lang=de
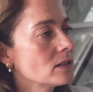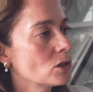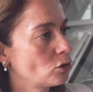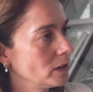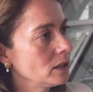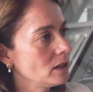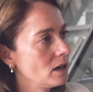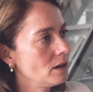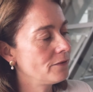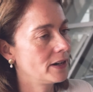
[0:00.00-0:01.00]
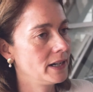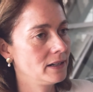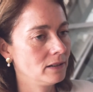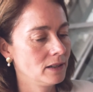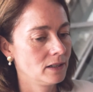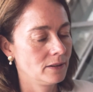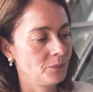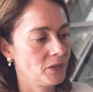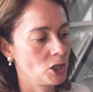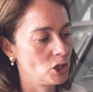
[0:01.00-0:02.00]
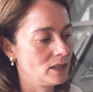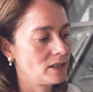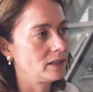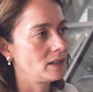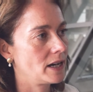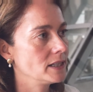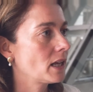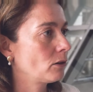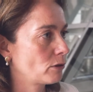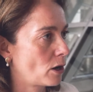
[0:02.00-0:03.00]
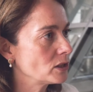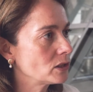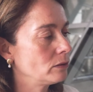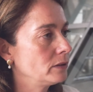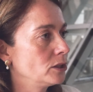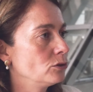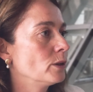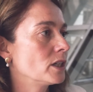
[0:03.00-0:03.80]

ist es schwieriger, weil da steht ja jeder Einzahlung eine Auszahlung gegenüber.